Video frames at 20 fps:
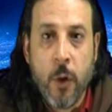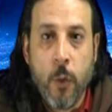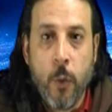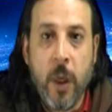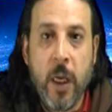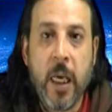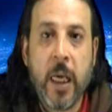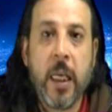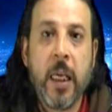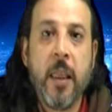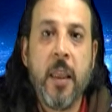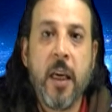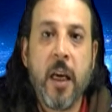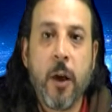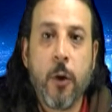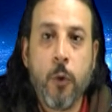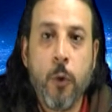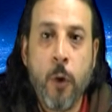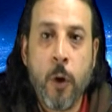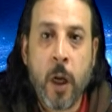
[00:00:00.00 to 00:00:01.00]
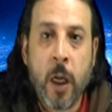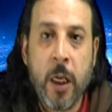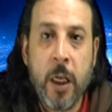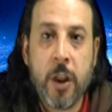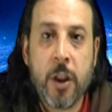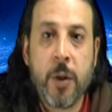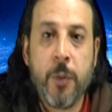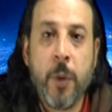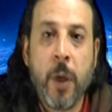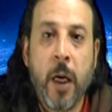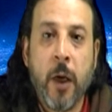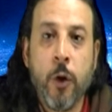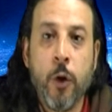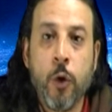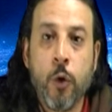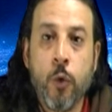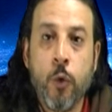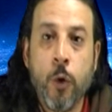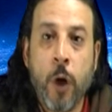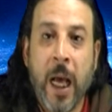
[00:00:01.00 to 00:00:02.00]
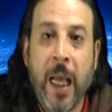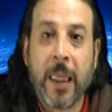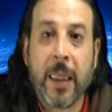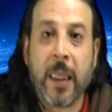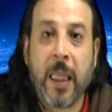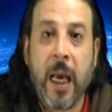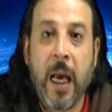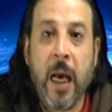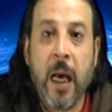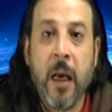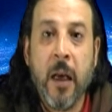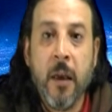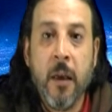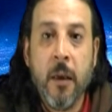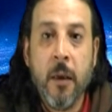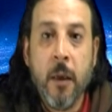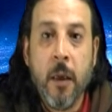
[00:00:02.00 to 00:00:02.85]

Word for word: ولكن هذيك الكورة نجم يكون حطها